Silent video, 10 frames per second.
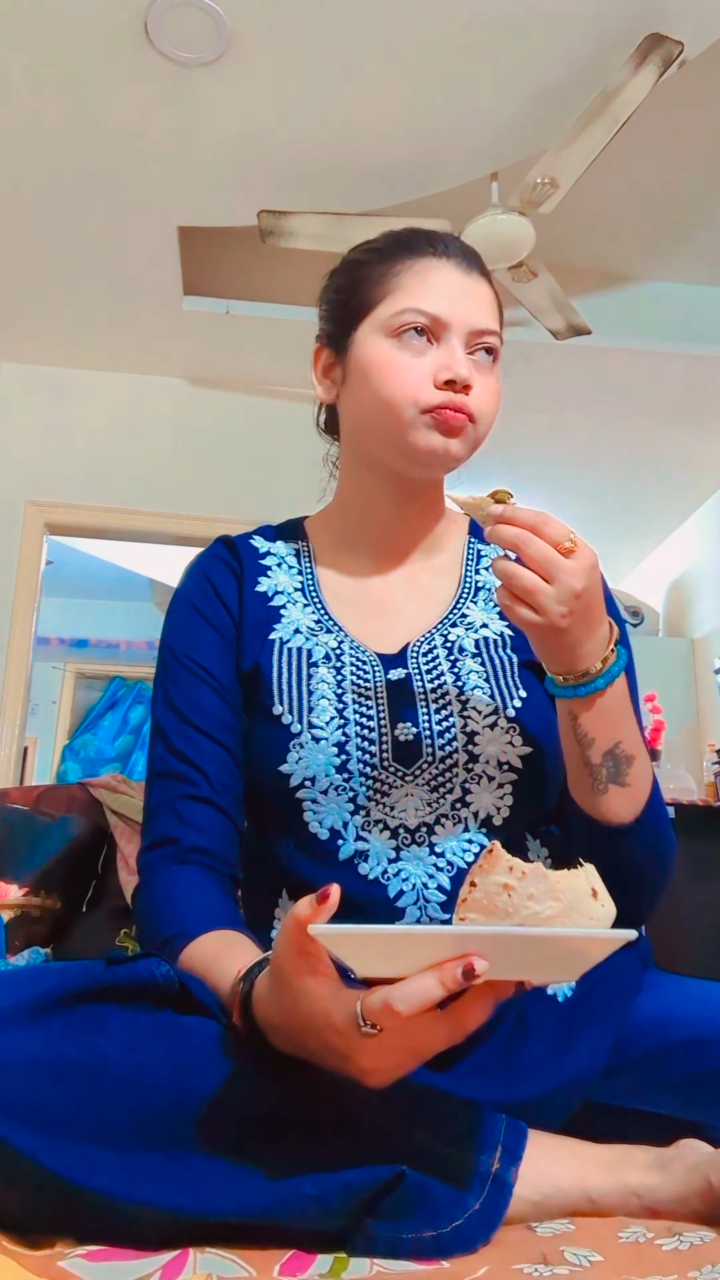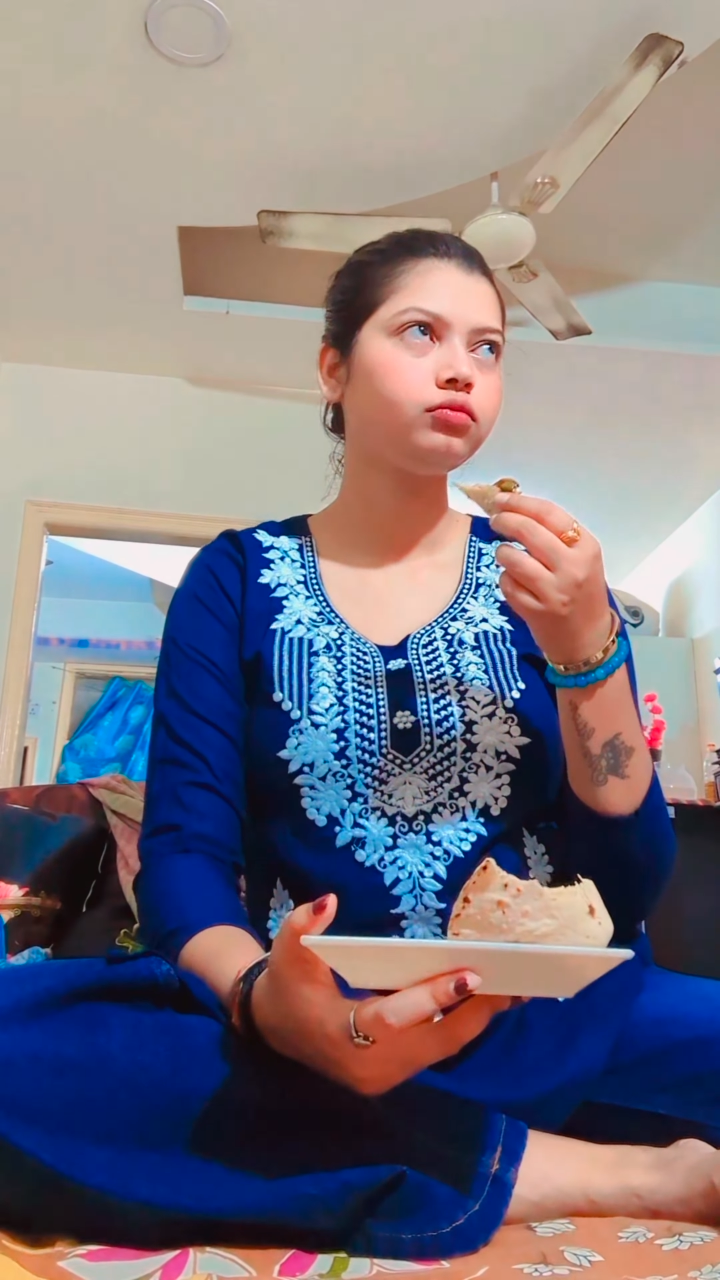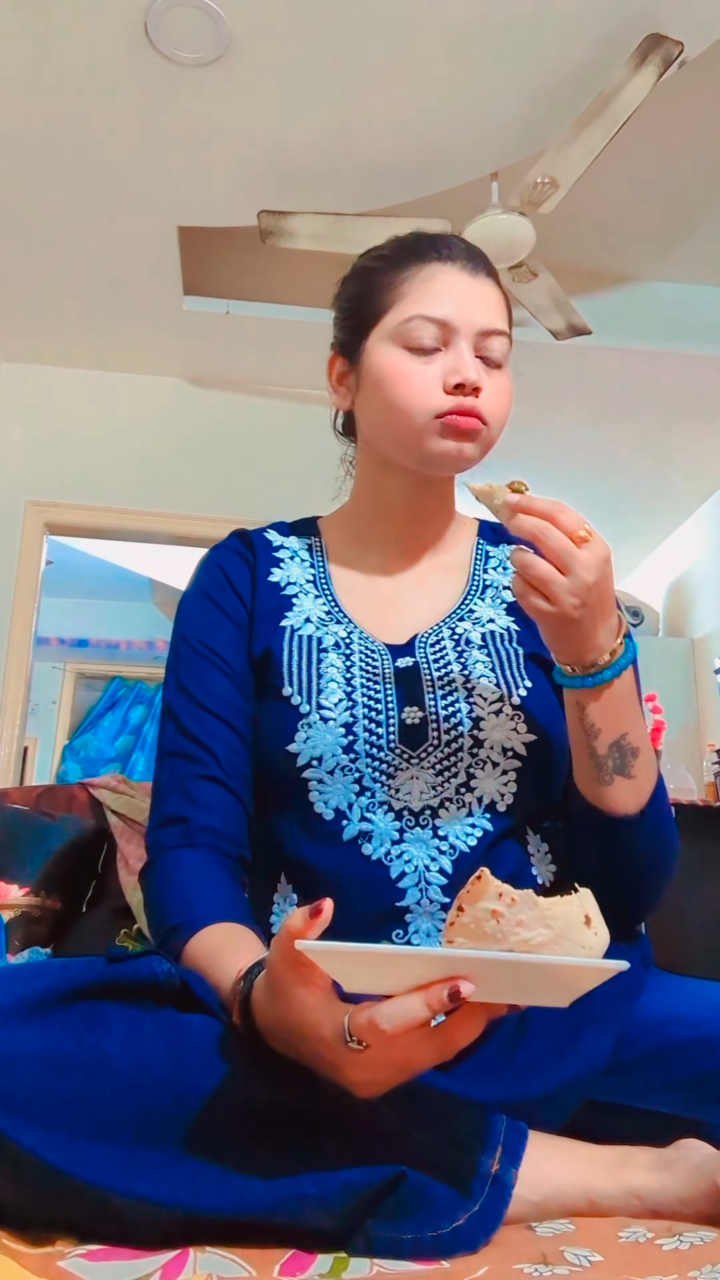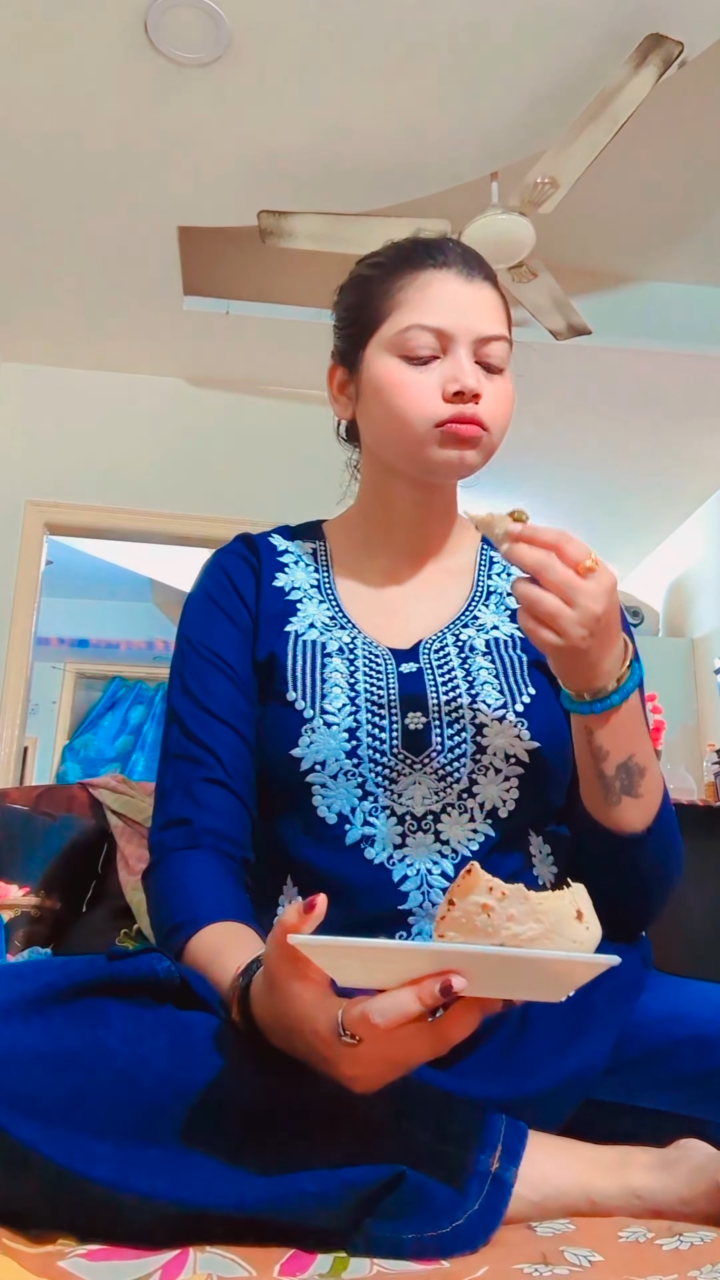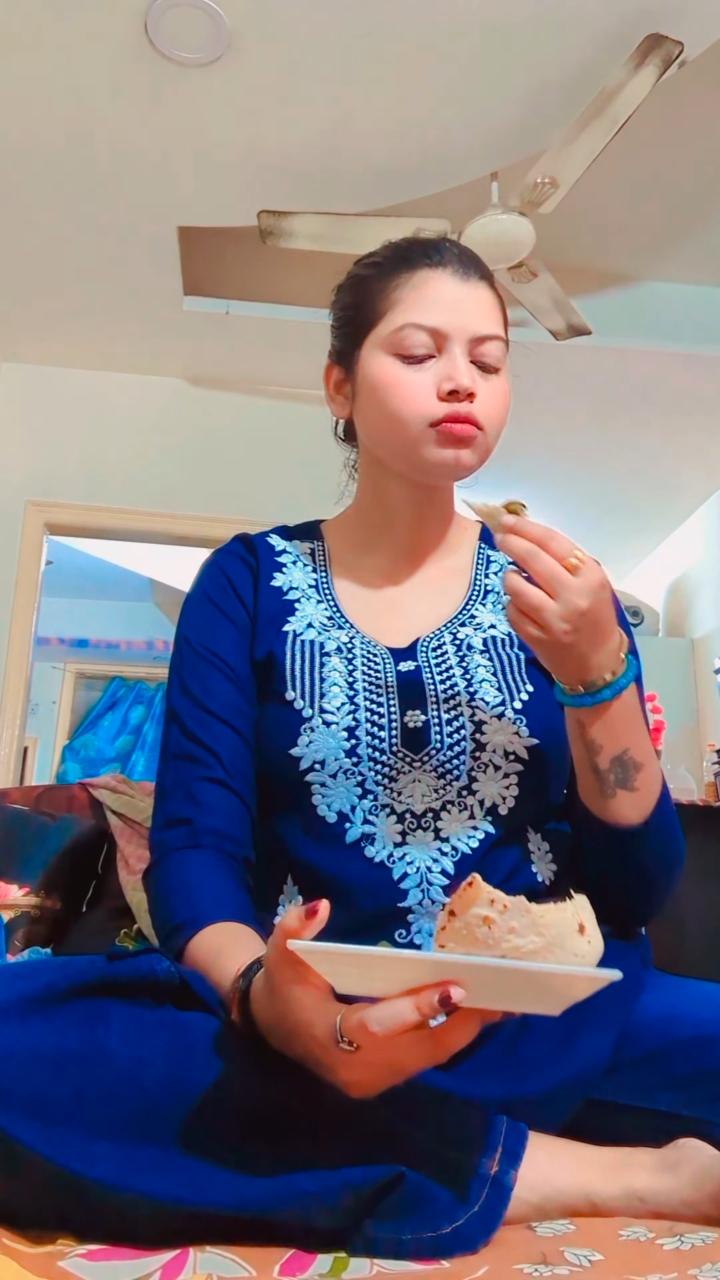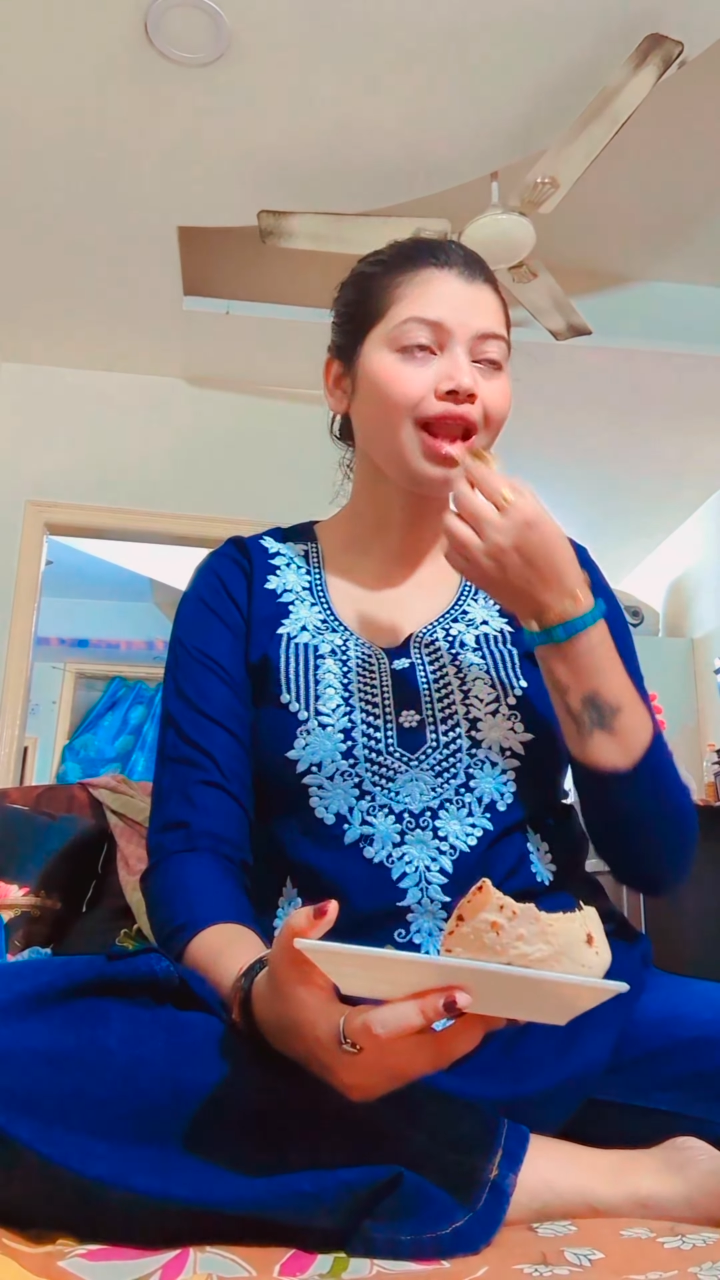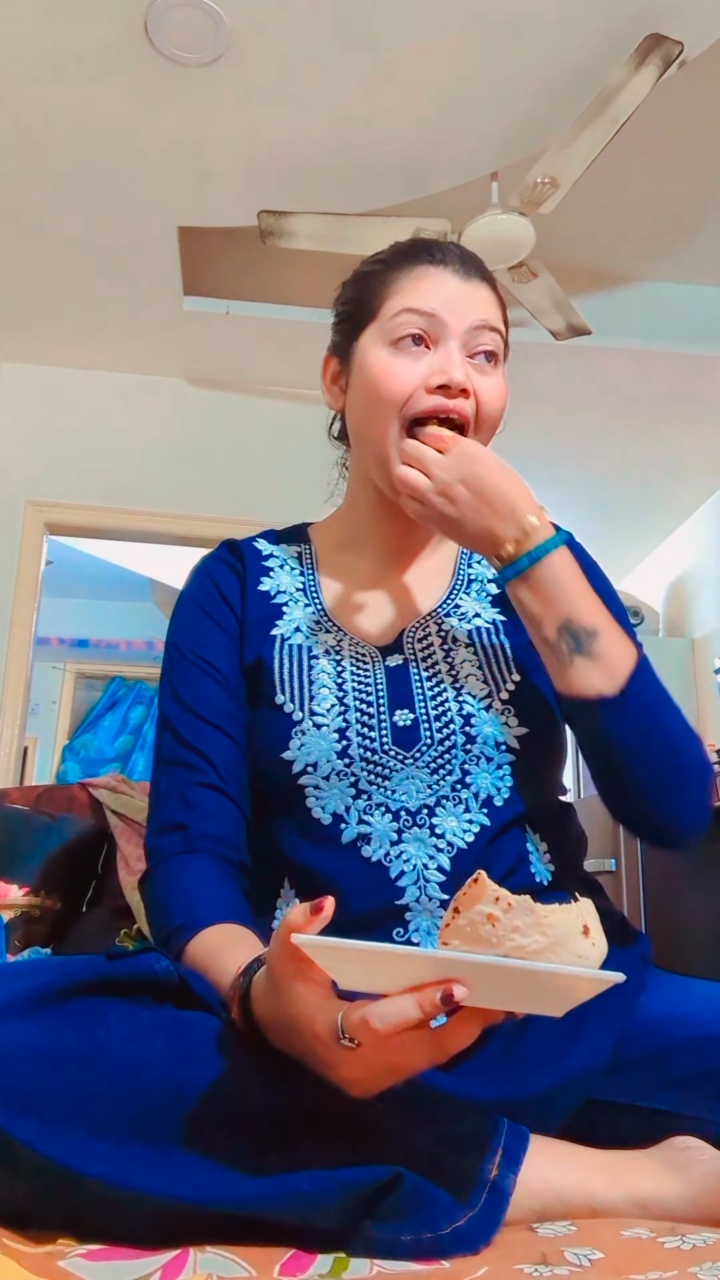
ताकि इससे